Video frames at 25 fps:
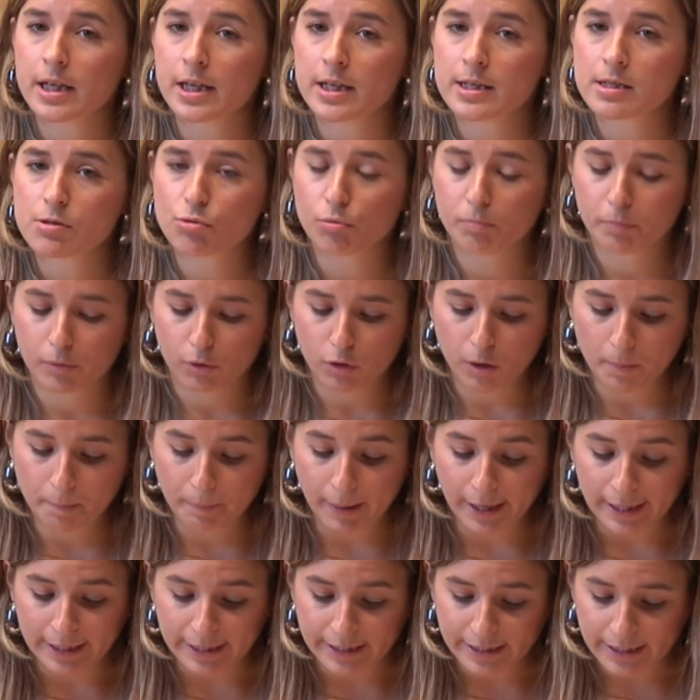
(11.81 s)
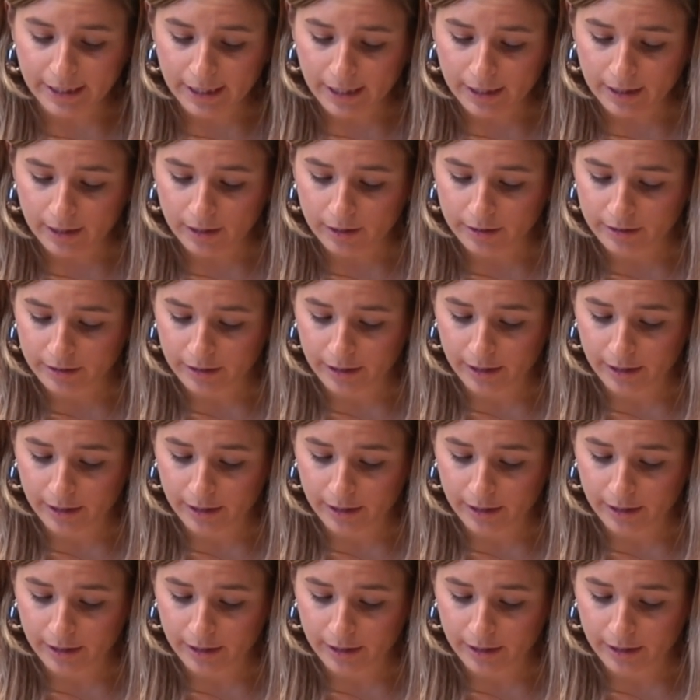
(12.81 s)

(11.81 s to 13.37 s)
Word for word: es un poco paliar,